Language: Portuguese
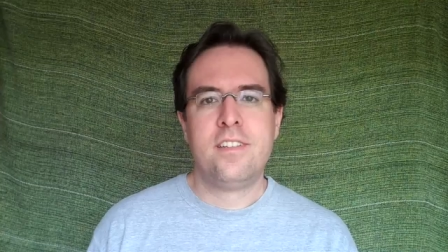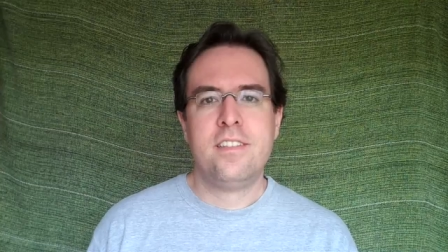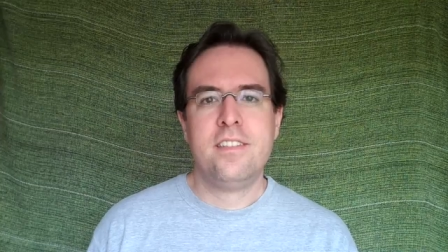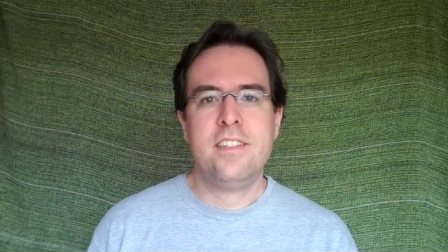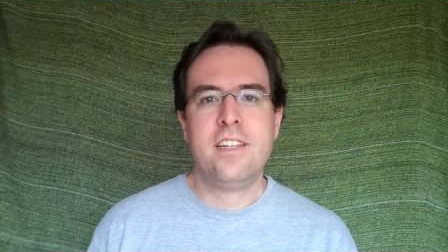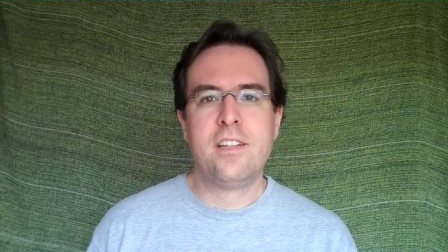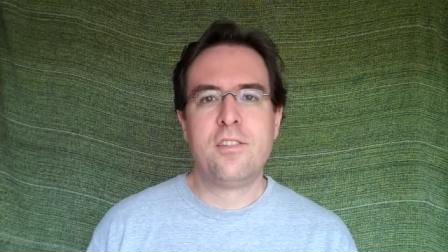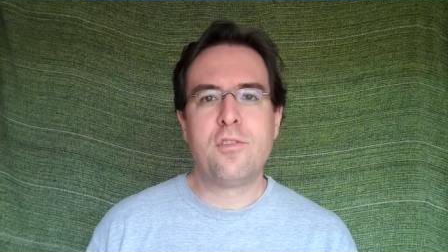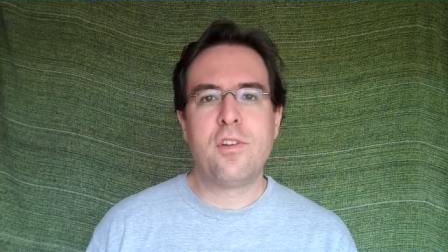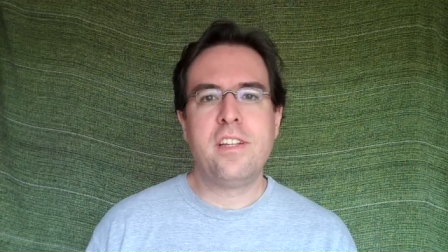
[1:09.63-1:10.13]

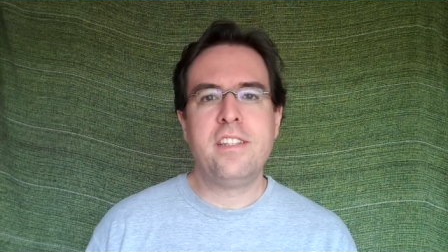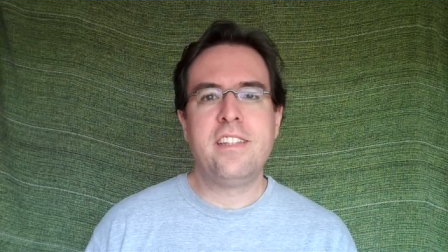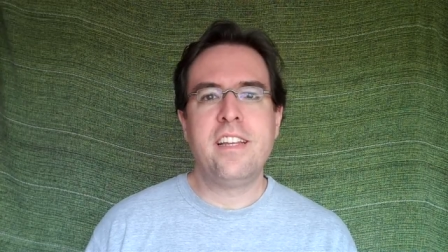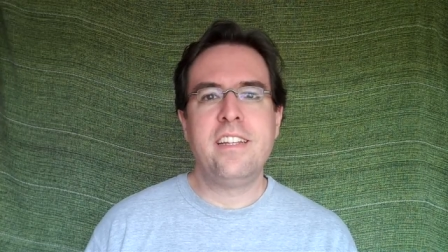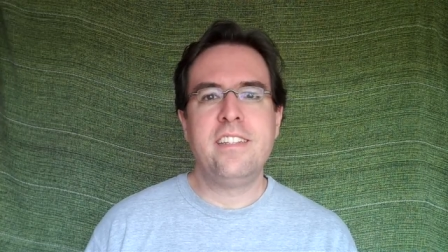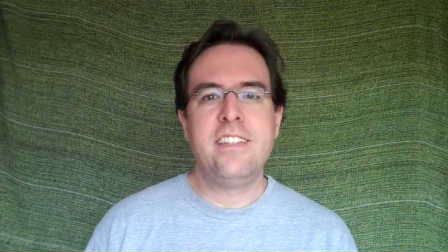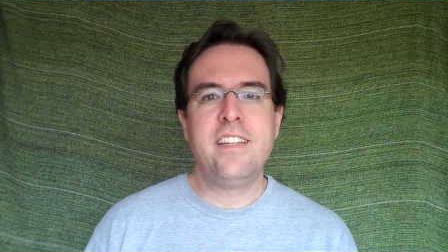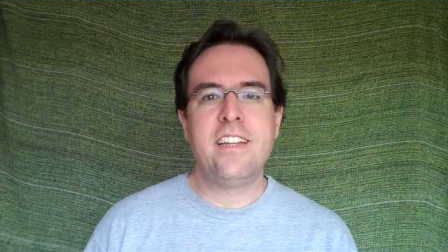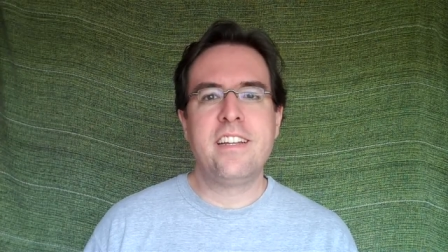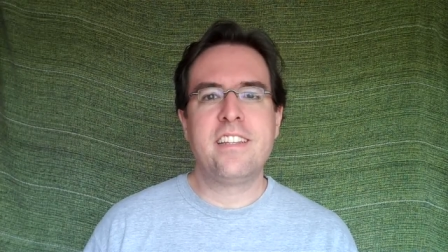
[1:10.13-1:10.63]
dando a
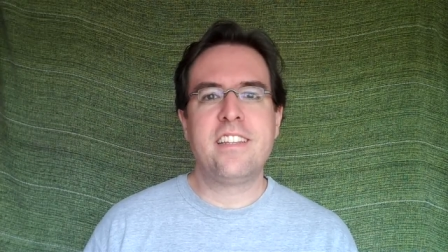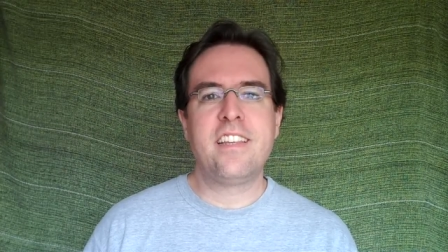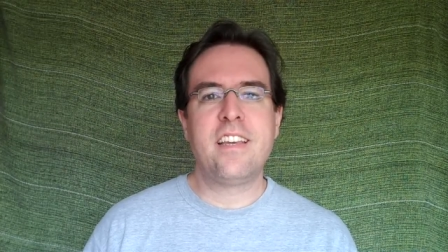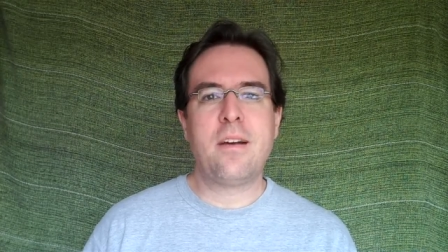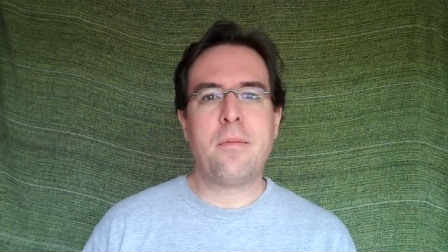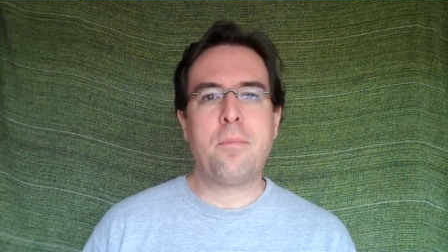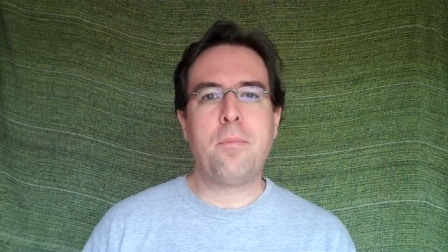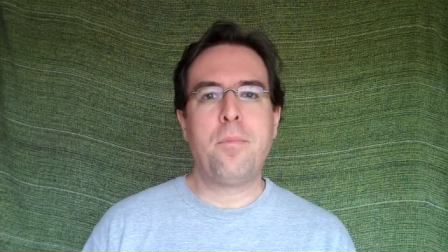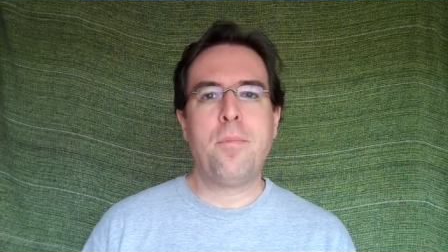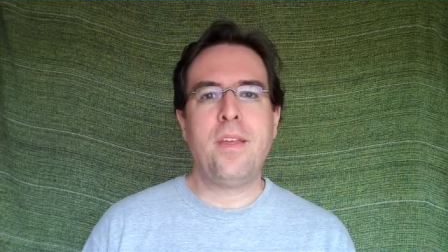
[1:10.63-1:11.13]
entender que
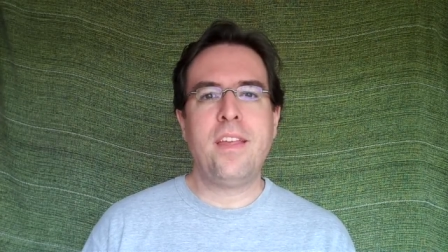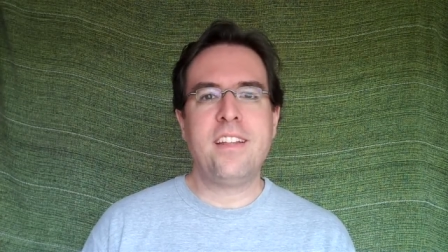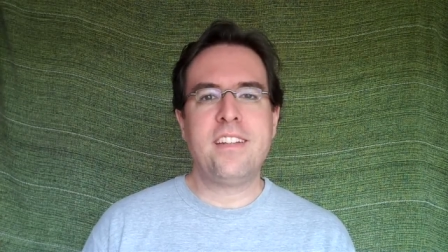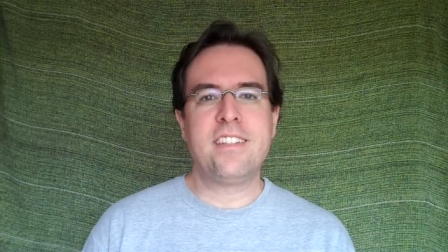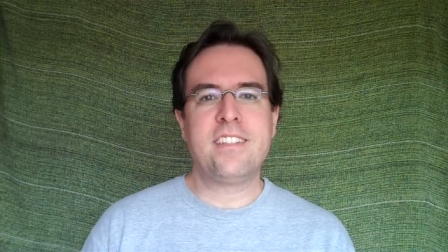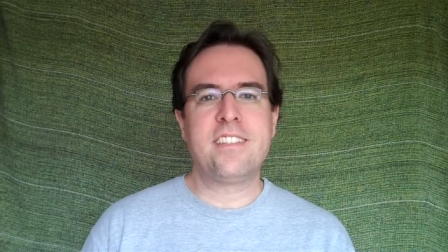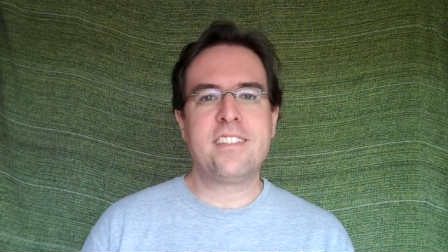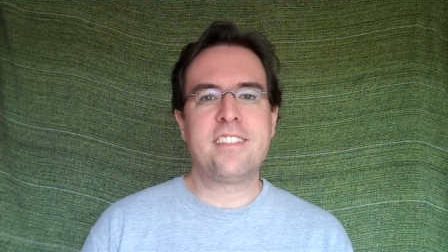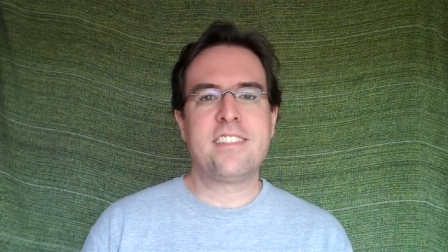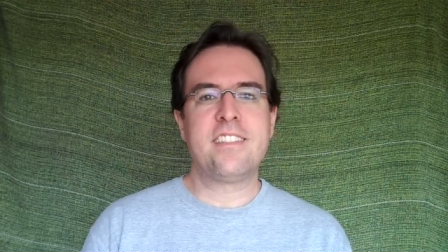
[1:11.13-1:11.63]

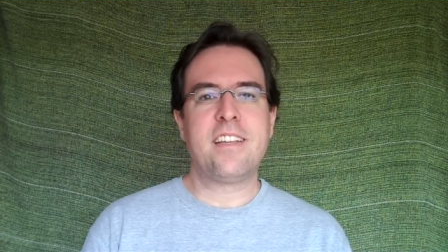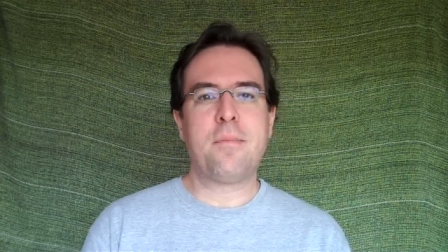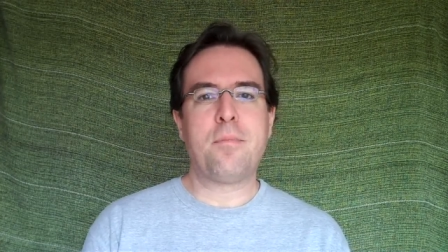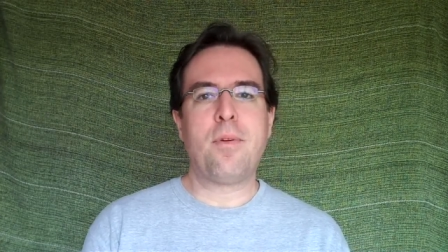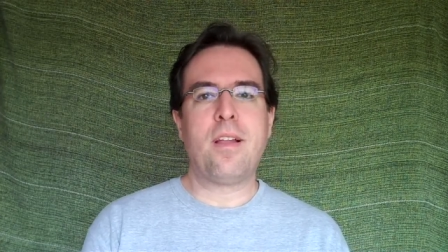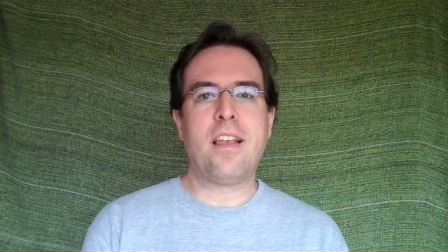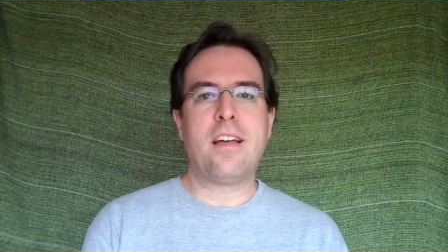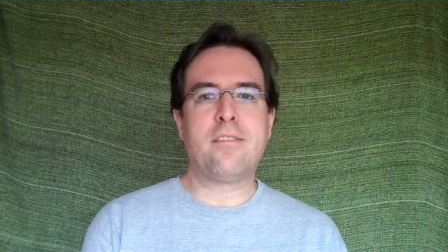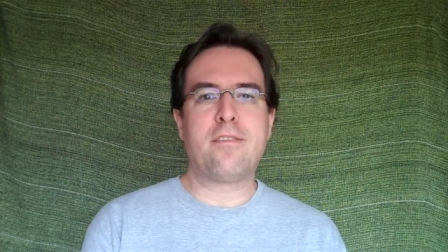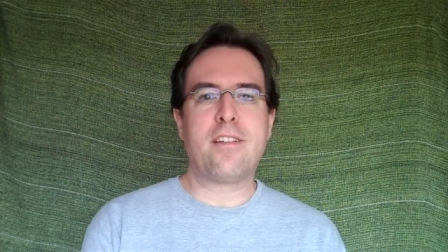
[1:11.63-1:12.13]
apenas a
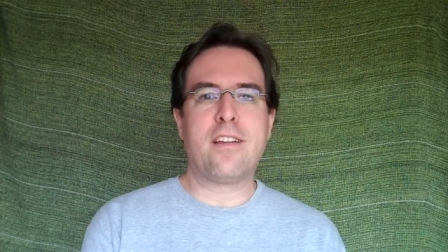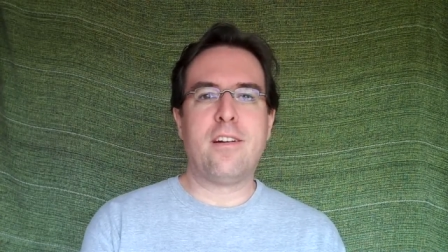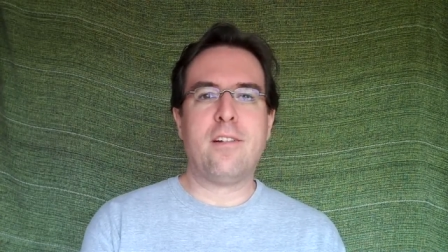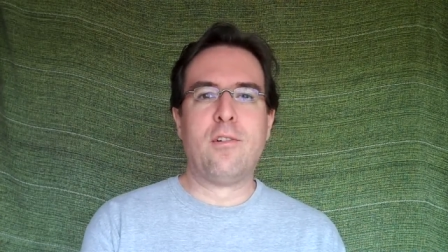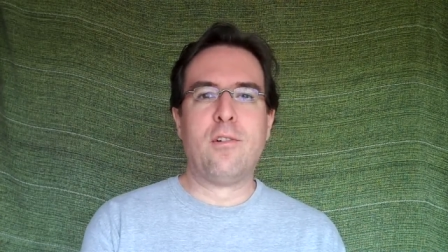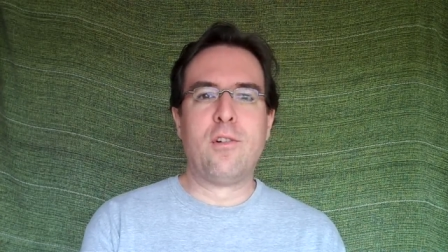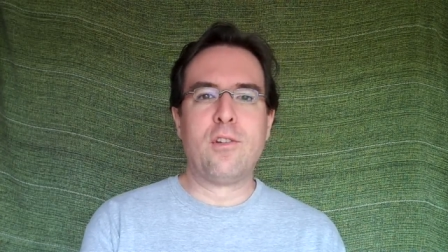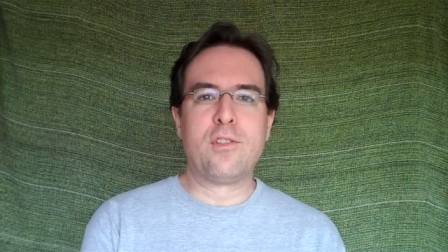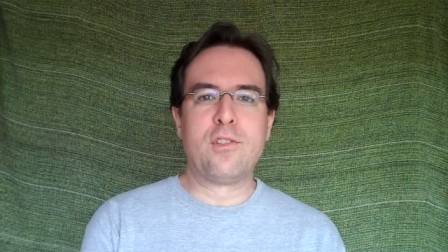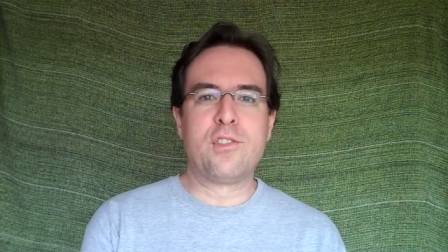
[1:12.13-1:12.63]
palavra
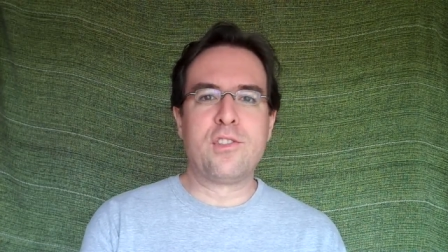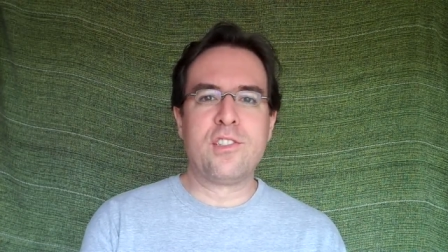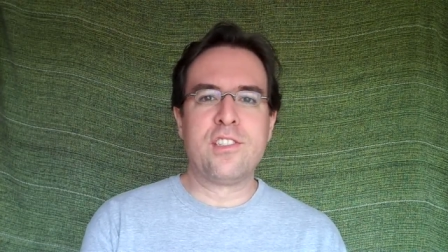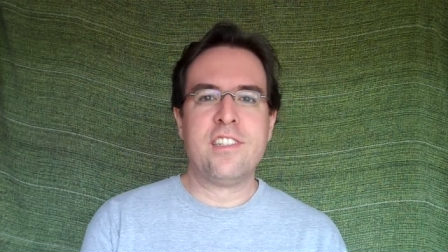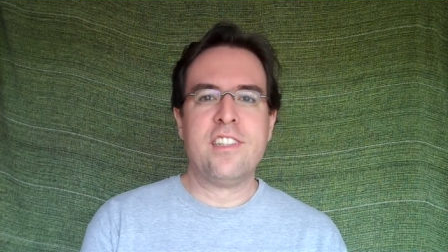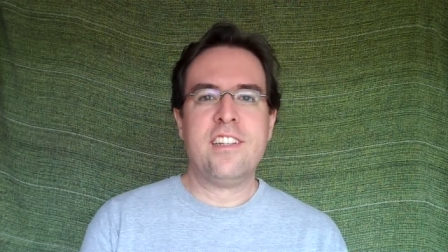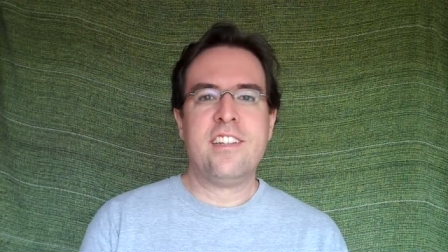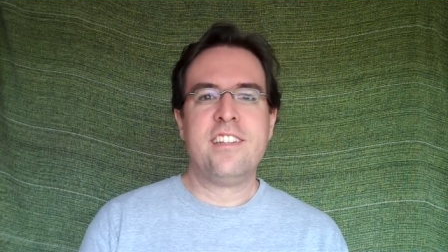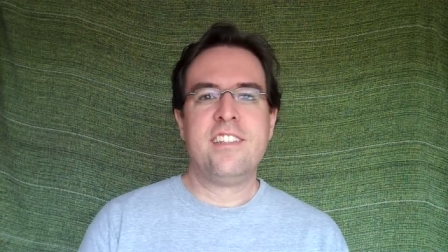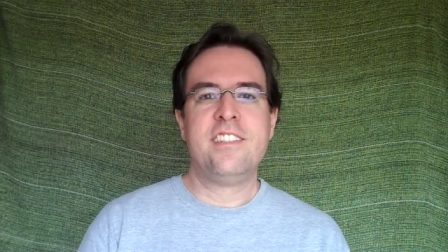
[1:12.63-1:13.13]
os
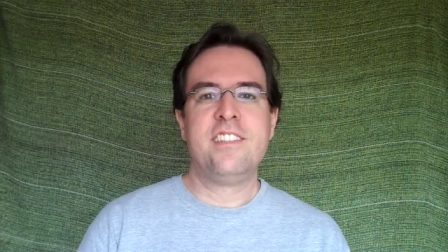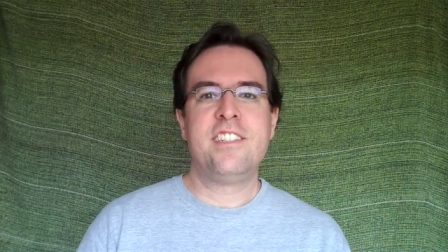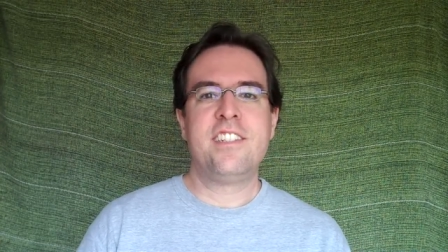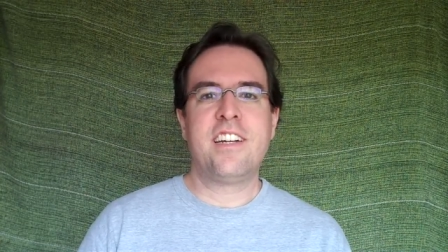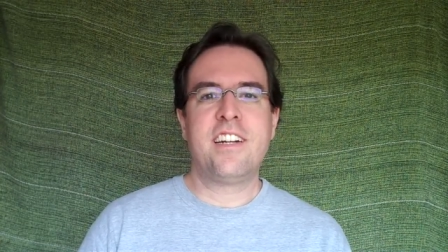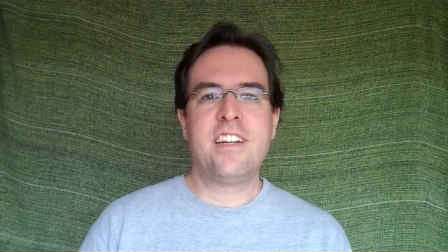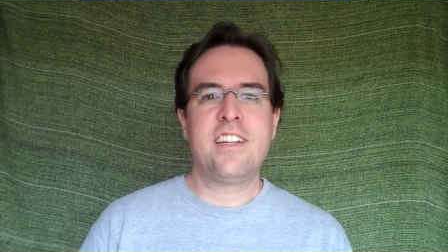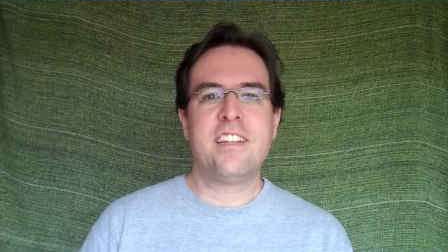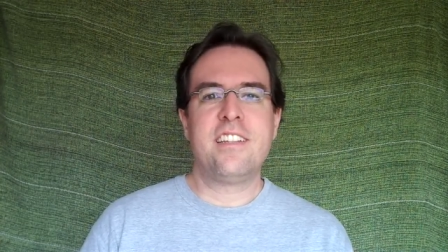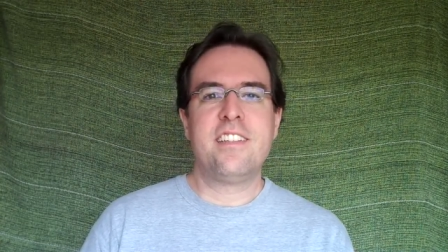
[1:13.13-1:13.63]

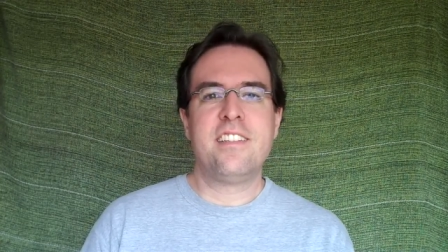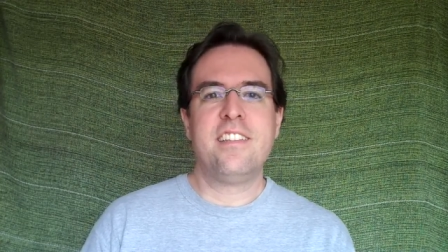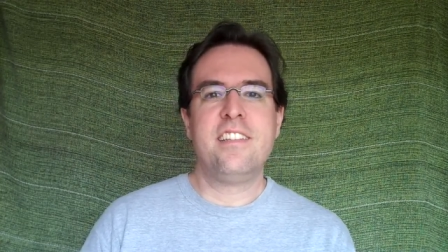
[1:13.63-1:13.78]
já